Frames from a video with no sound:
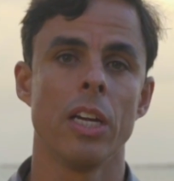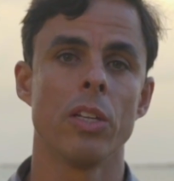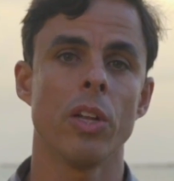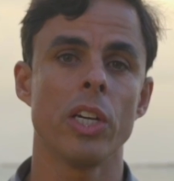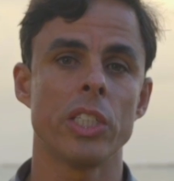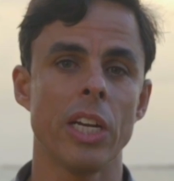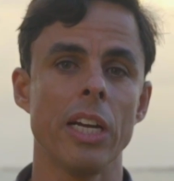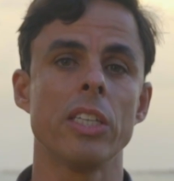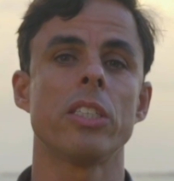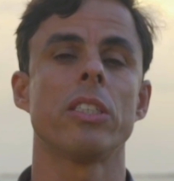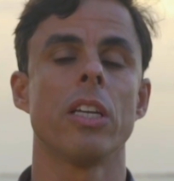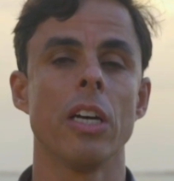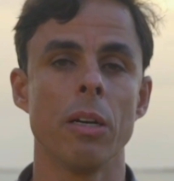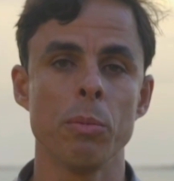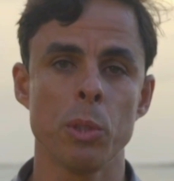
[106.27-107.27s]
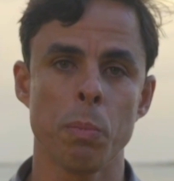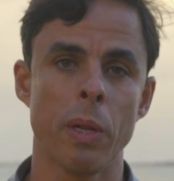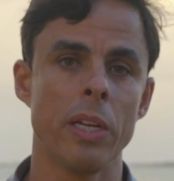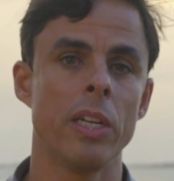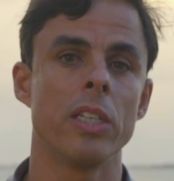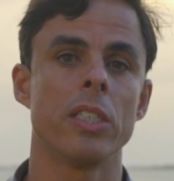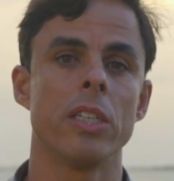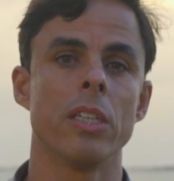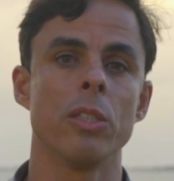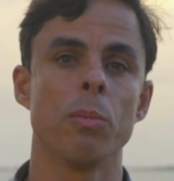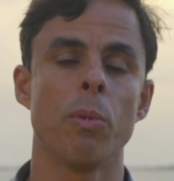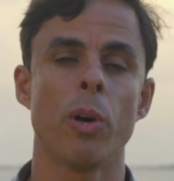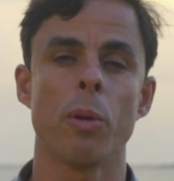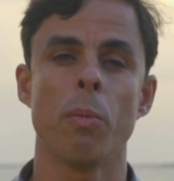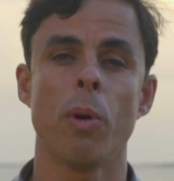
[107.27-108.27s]
e nós já estamos
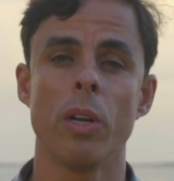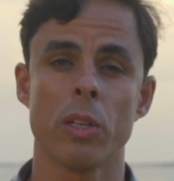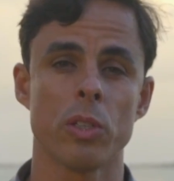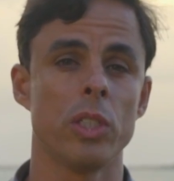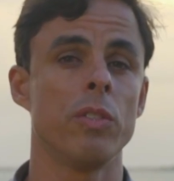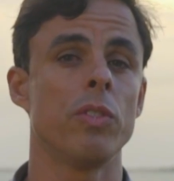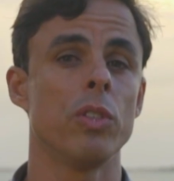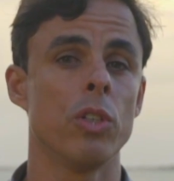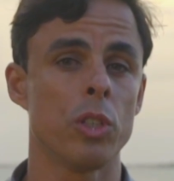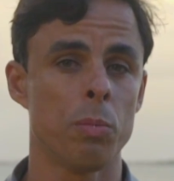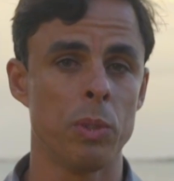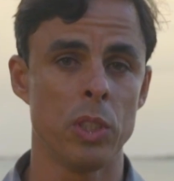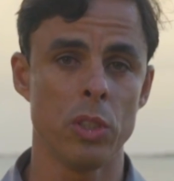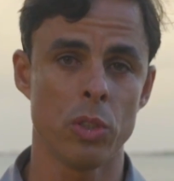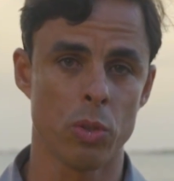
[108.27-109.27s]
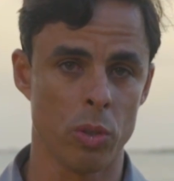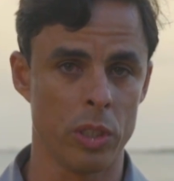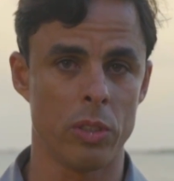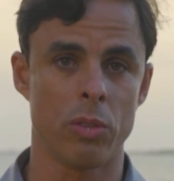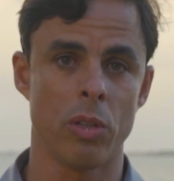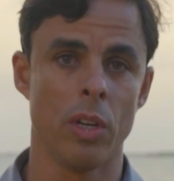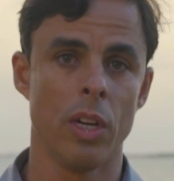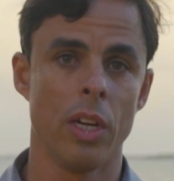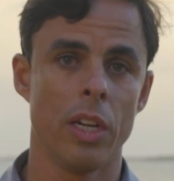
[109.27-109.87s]
planejando o bodyboard inclusive de 2018.